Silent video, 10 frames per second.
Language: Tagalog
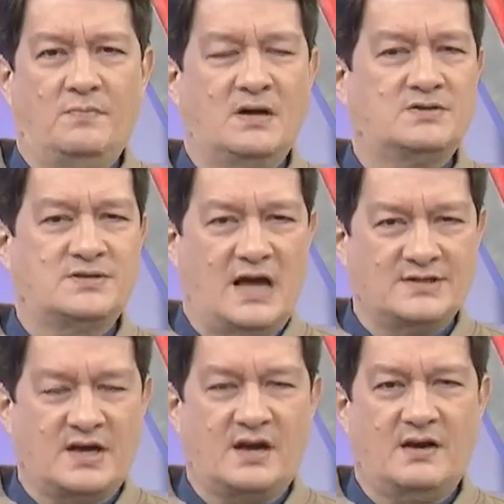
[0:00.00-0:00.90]

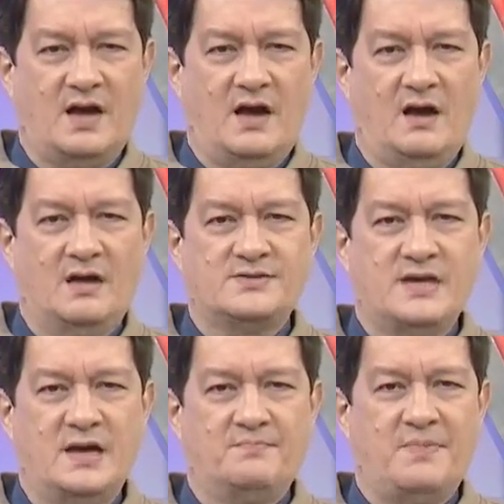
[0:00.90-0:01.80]
magsasara na ang
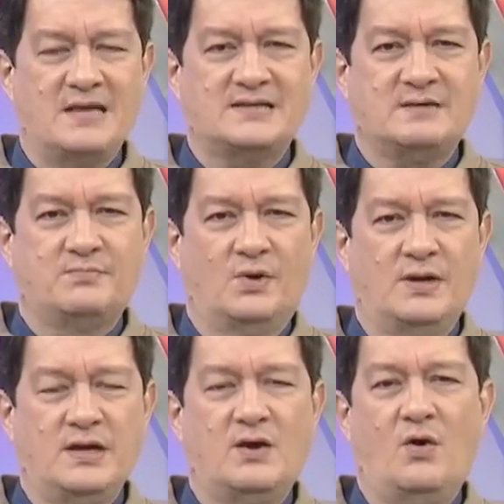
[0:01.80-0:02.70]
ASEAN Basketball
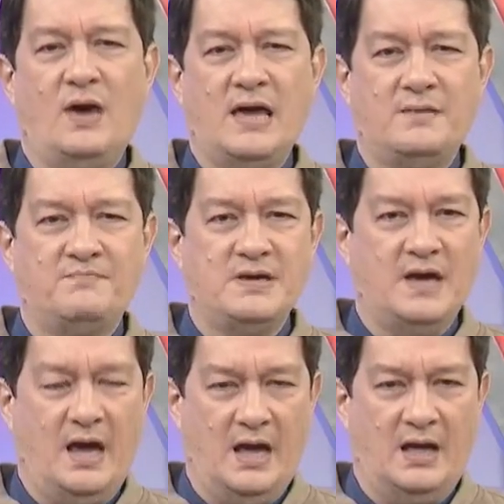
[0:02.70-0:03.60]
League o
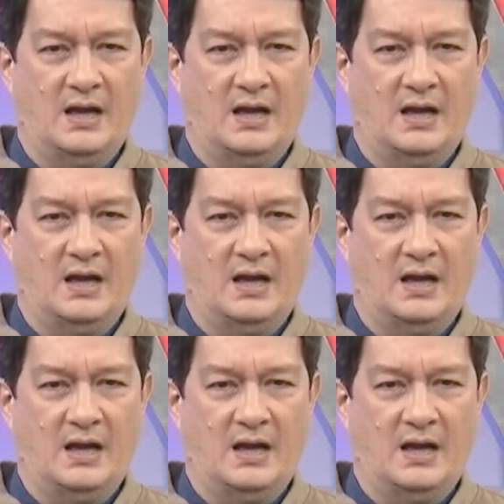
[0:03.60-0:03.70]
ABL.